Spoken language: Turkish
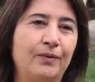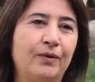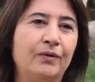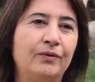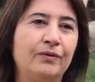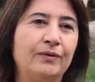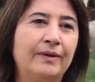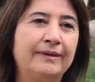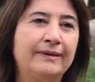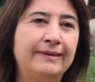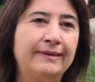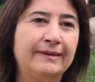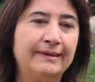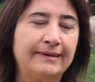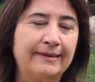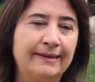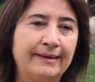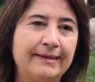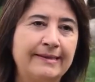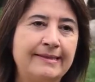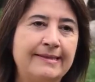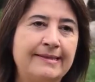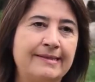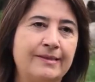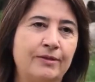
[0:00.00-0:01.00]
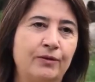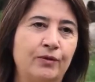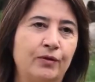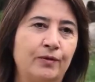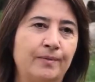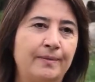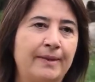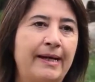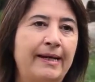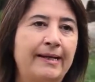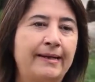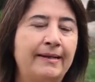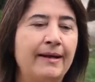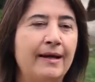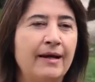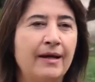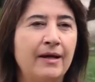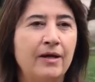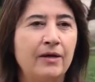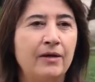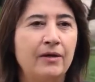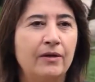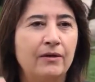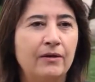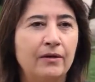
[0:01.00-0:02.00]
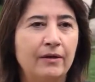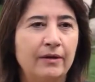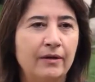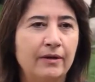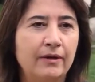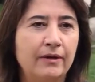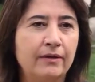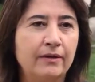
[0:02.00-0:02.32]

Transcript: Onları da izliyorum. Yani e,